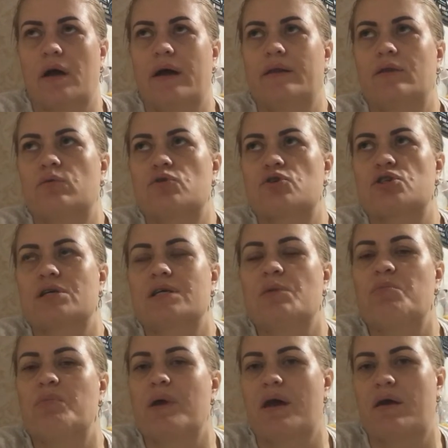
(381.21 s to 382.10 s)
Это уже
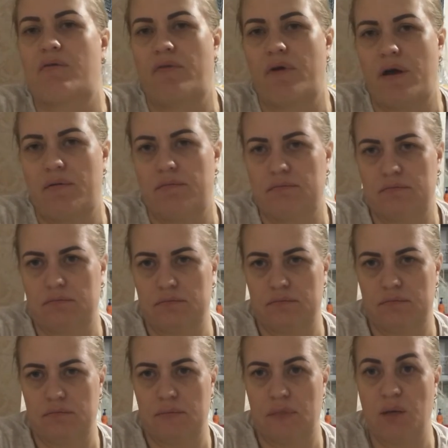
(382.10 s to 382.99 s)
не первая,
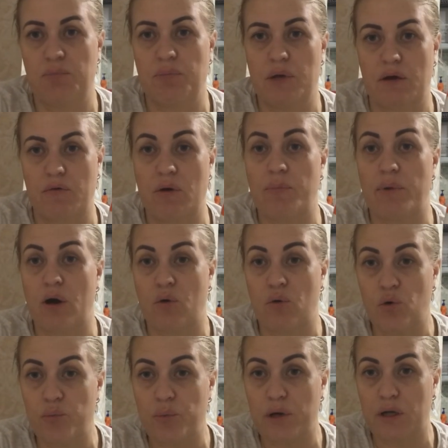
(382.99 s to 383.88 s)
не первая
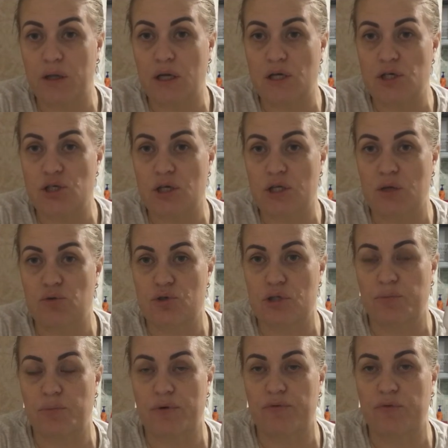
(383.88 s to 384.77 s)
покупка наша, это
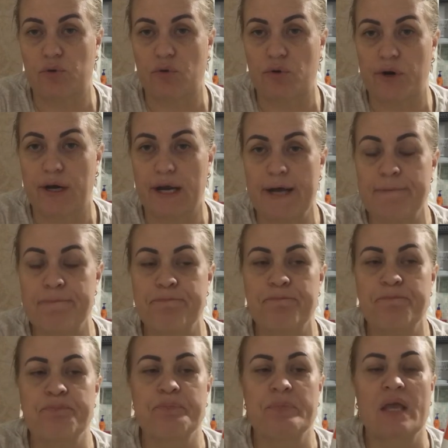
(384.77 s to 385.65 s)
уже повторная
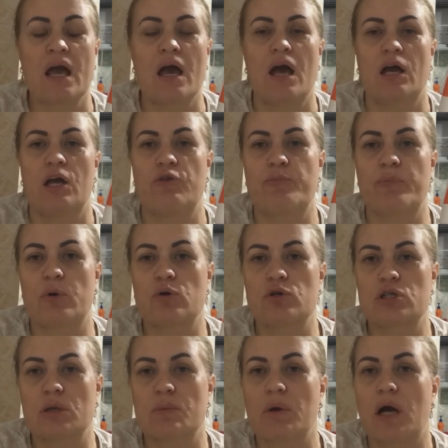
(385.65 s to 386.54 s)
и в
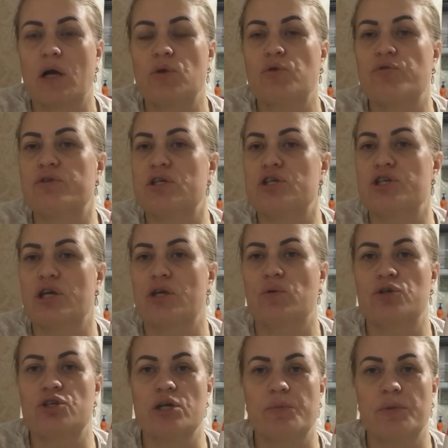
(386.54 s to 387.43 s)
прошлом году, в
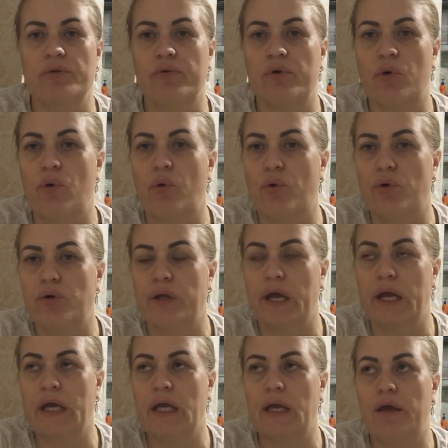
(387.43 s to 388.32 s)
течение учебного
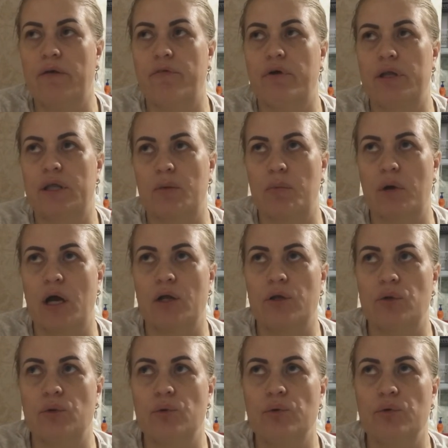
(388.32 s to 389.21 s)
года, и в этом
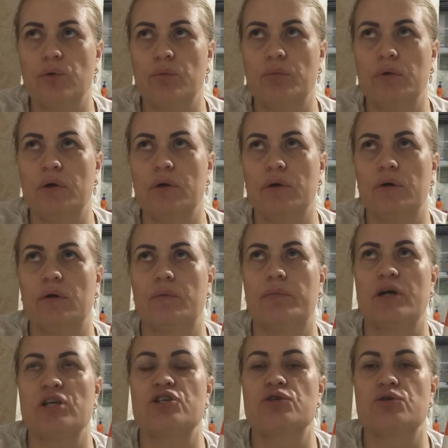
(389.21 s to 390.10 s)
году мы
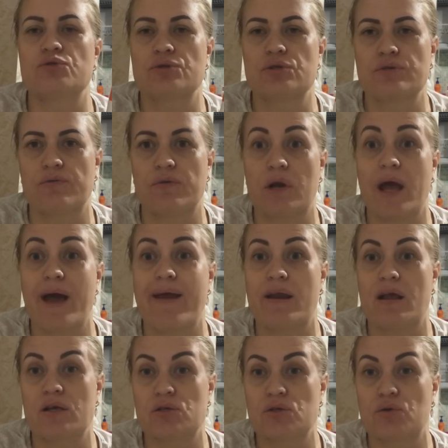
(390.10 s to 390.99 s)
почувствовали
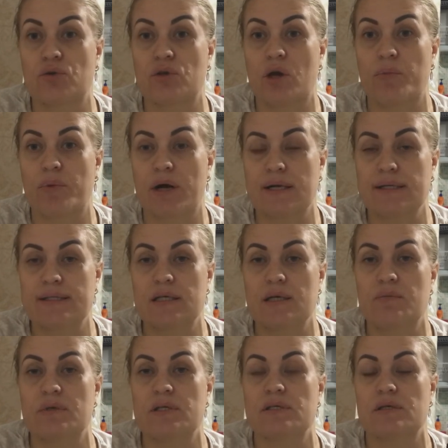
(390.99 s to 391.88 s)
резкую
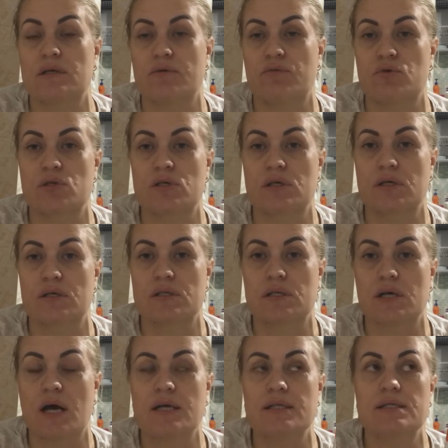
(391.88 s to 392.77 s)
необходимость его
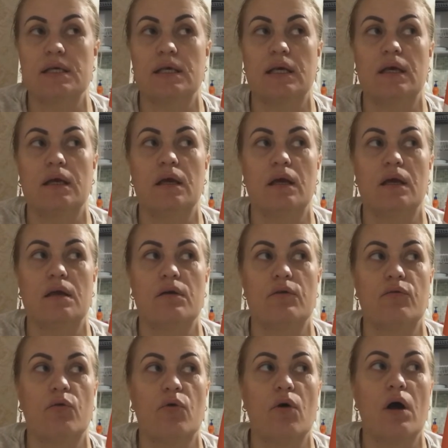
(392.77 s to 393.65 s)
заказать и
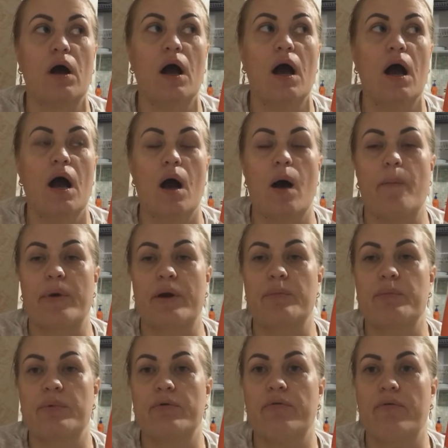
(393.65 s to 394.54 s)
его
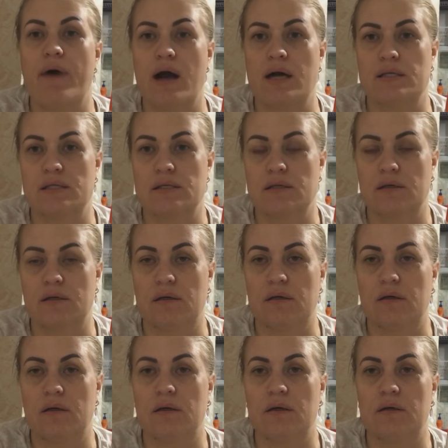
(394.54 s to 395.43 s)
пропивать
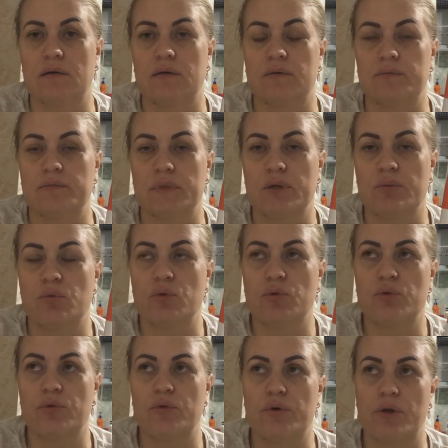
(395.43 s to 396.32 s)
э,
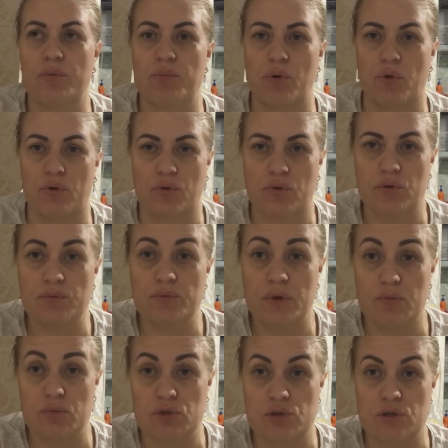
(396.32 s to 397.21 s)
моему ребенку,
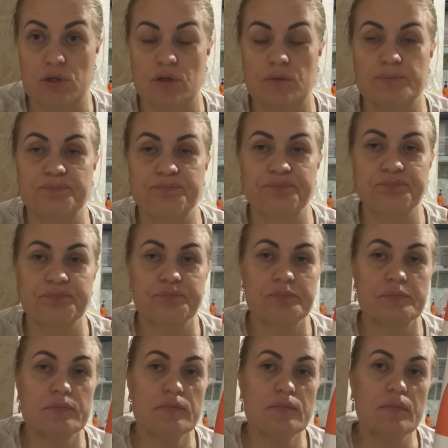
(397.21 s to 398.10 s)
моему сыну.
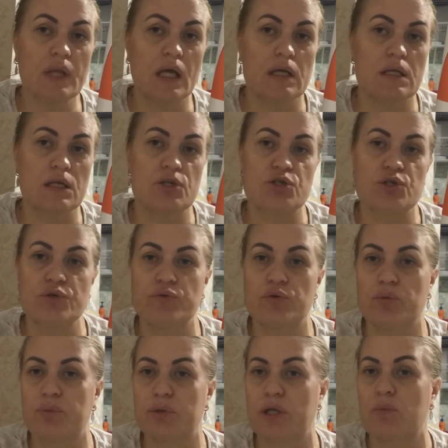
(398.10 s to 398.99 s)
Для
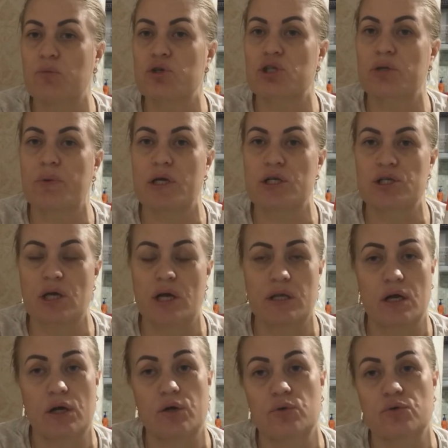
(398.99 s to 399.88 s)
чего? Потому что
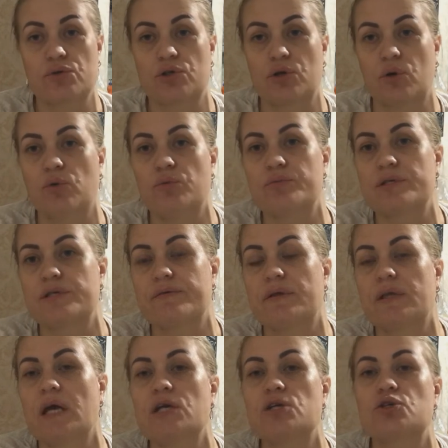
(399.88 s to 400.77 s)
большая нагрузка
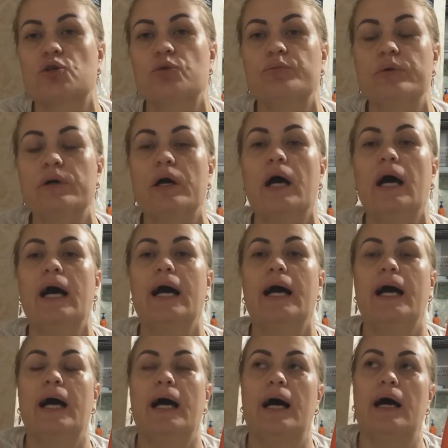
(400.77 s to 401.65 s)
умственная, и чтобы
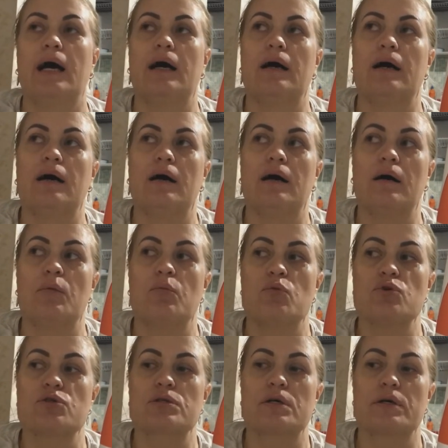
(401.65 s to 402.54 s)
э,
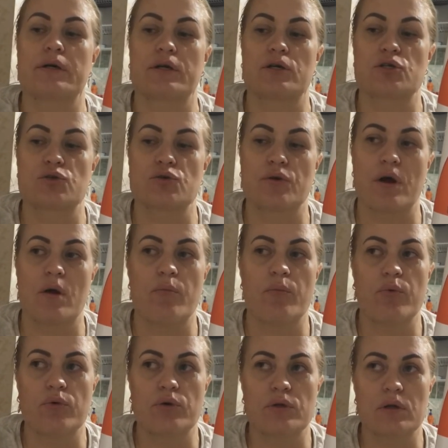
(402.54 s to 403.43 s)
мозг хорошо
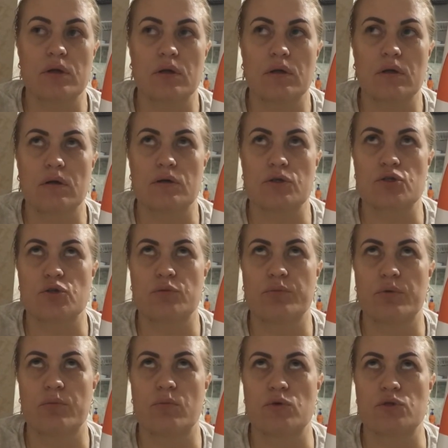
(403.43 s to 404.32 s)
работал,
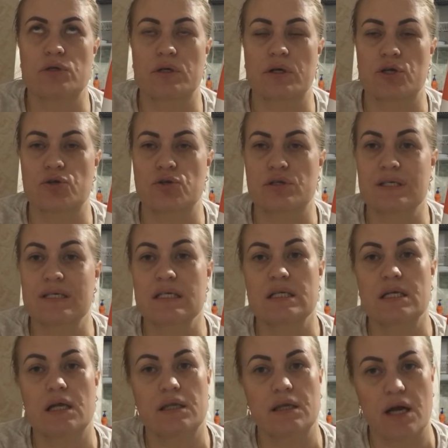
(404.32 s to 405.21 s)
чтобы мозг хорошо
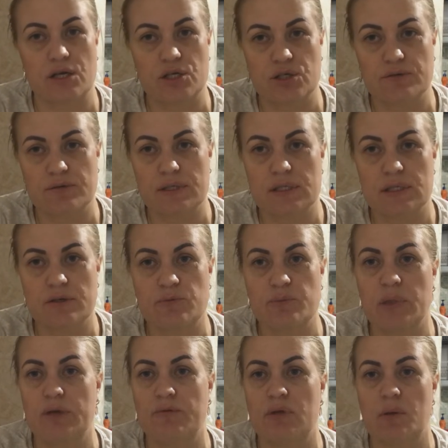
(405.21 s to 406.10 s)
сосредотачивался,
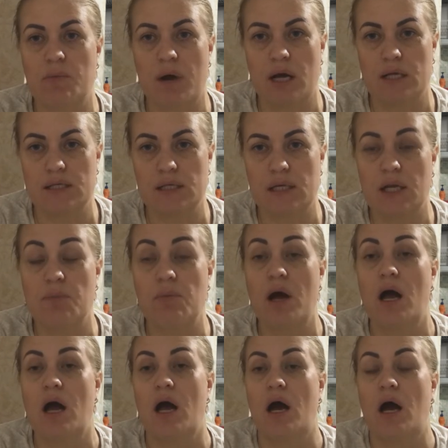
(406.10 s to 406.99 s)
был
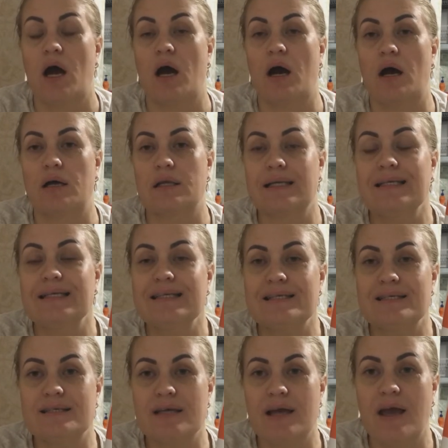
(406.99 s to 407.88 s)
внимательным, а для
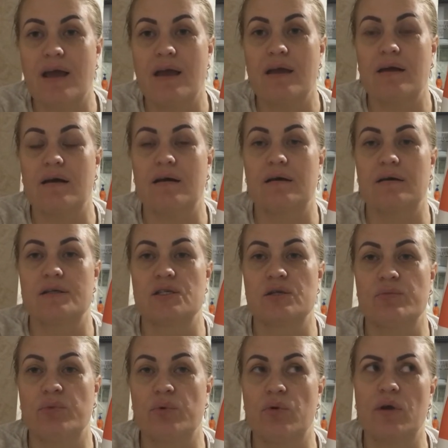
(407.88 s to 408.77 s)
детей, э,
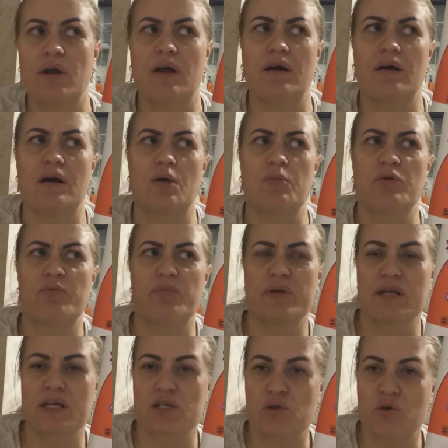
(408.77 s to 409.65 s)
тем более как бы в
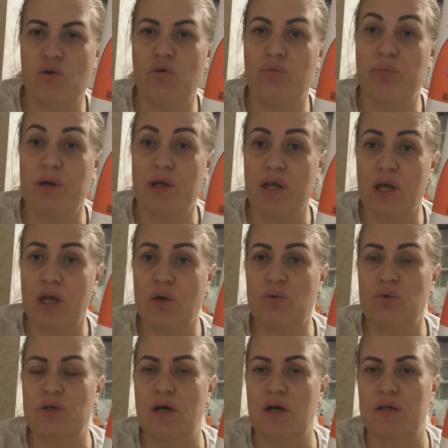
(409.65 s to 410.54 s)
подростковый
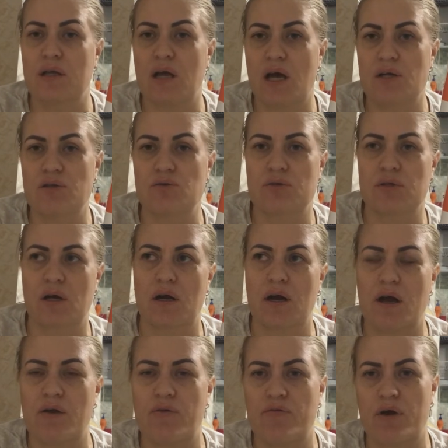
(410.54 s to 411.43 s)
период, когда идет
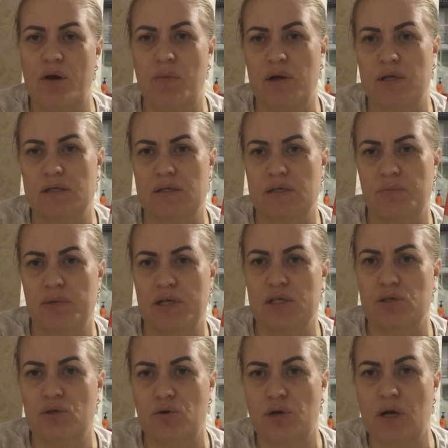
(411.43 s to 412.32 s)
такая реформация,
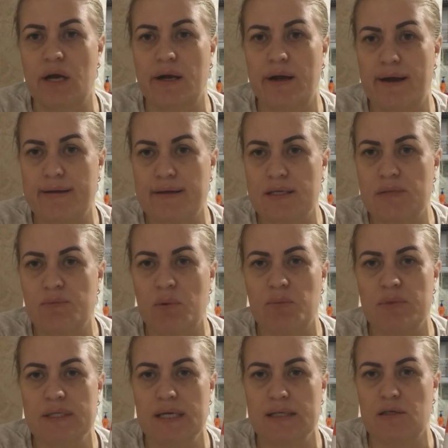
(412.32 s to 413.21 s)
перестройка
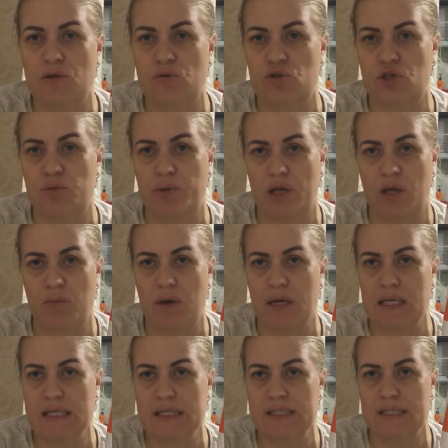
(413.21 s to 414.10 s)
организма, обязательно нужно
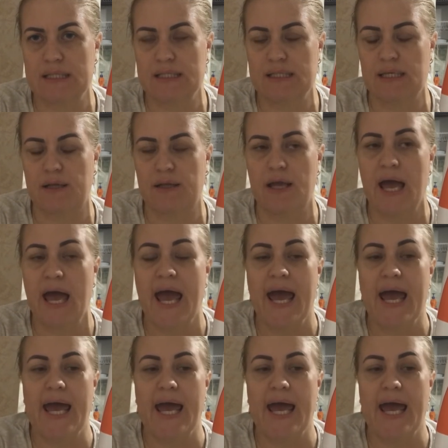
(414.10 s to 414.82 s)
принимать лецитин.